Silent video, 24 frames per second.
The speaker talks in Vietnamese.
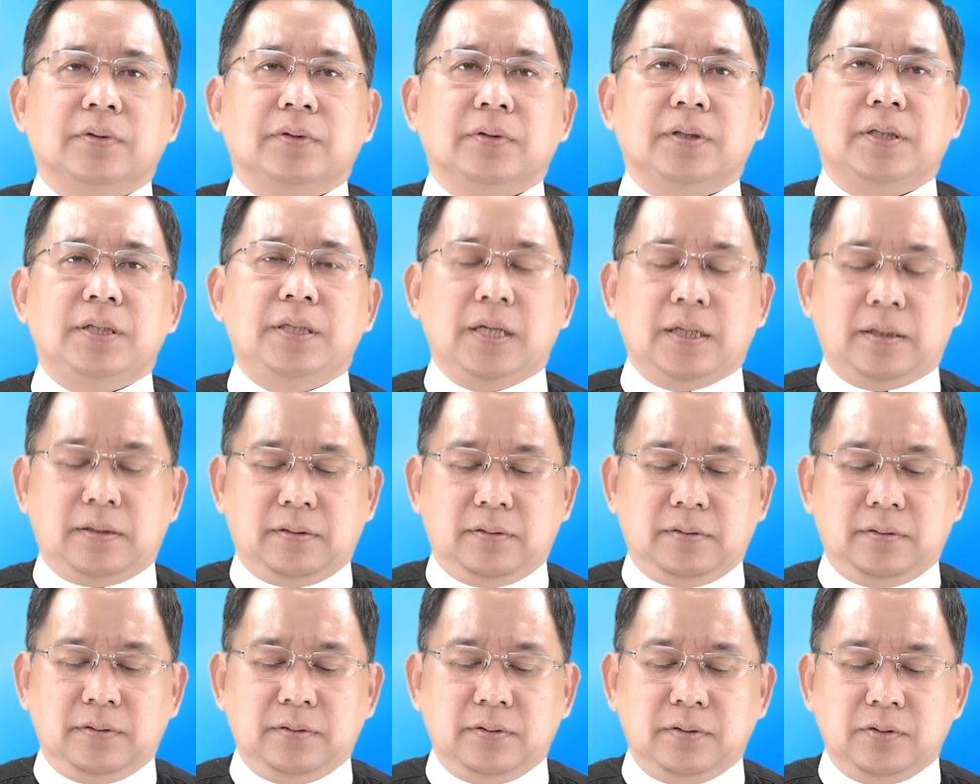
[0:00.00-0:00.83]
Thứ nhất,
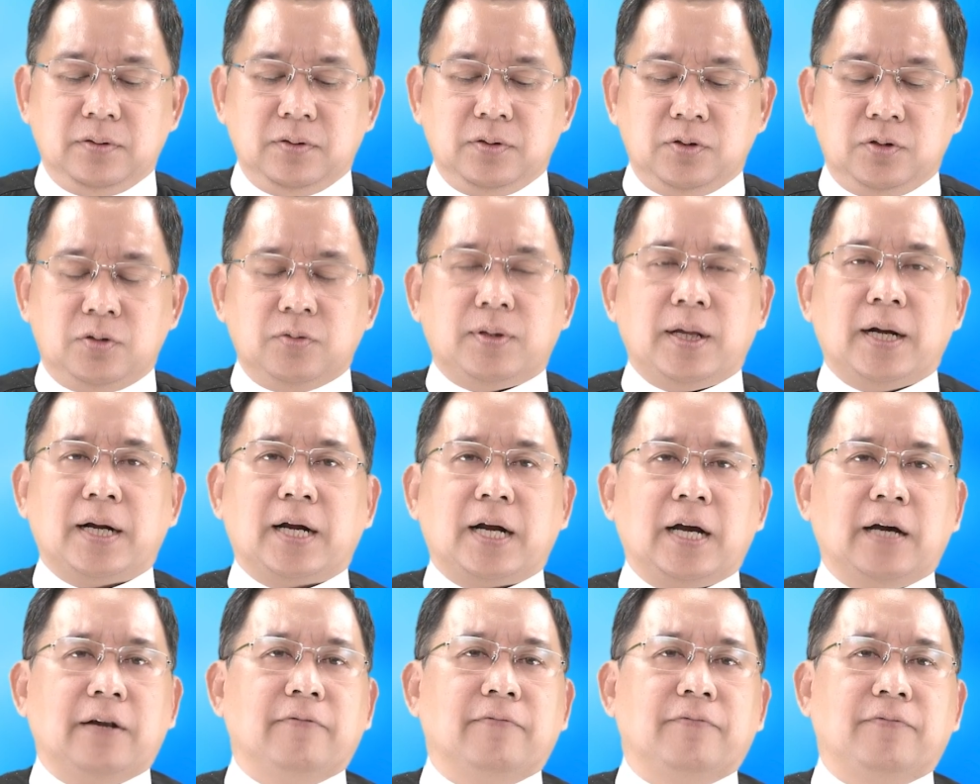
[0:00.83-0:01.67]
chúng ta
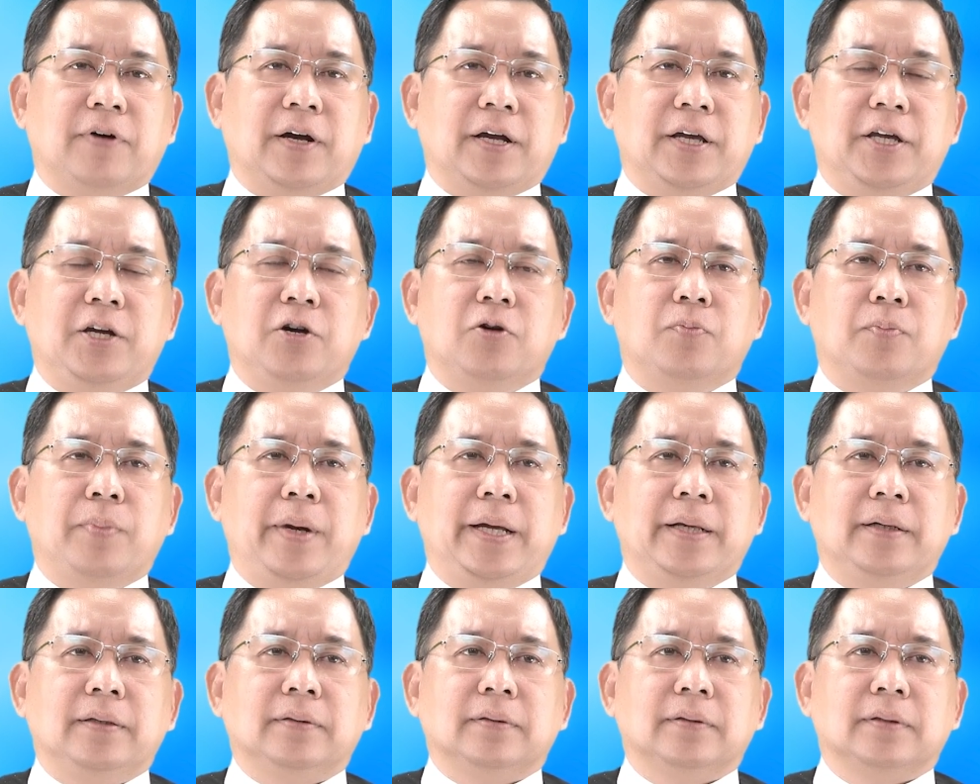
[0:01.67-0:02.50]
cần phải yêu
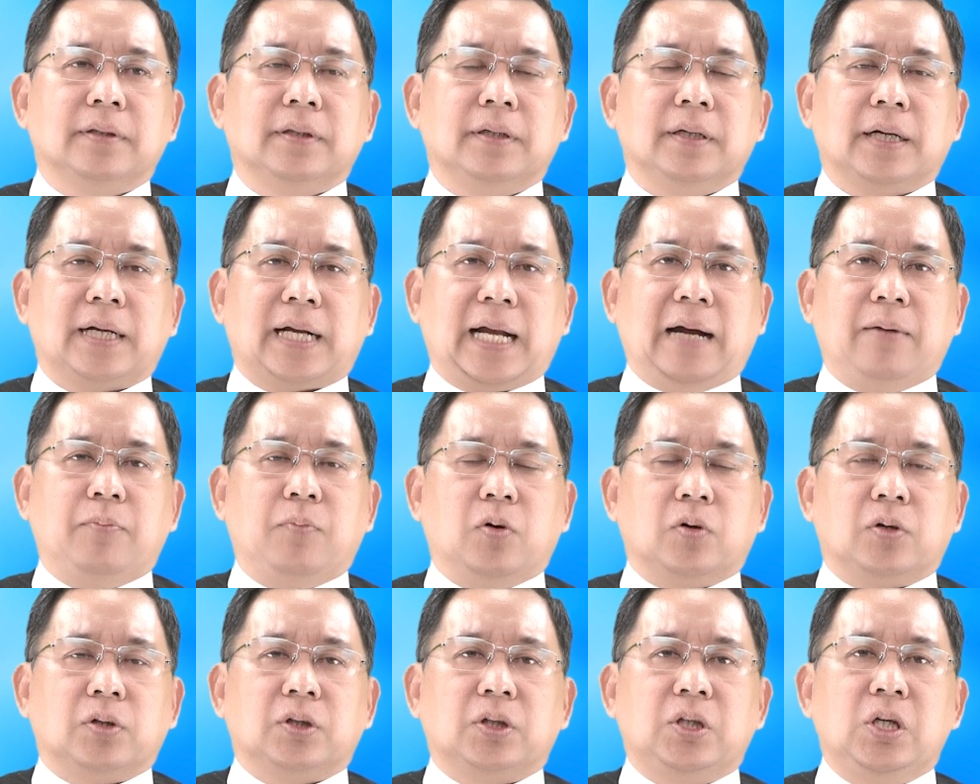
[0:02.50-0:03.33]
mến cả
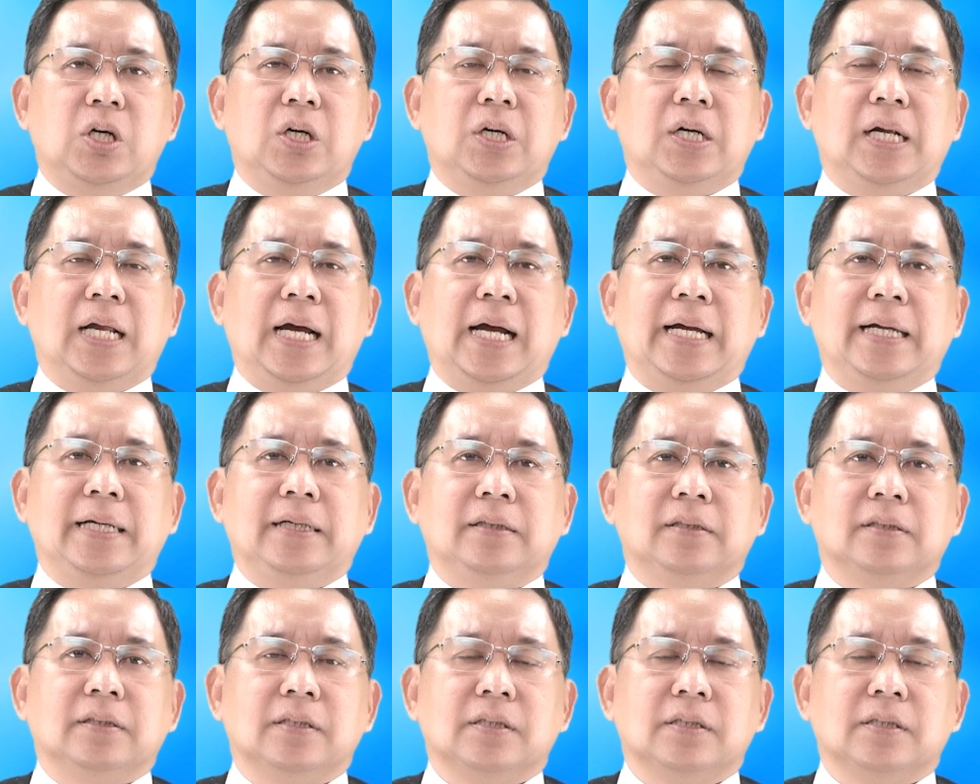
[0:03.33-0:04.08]
một tương lai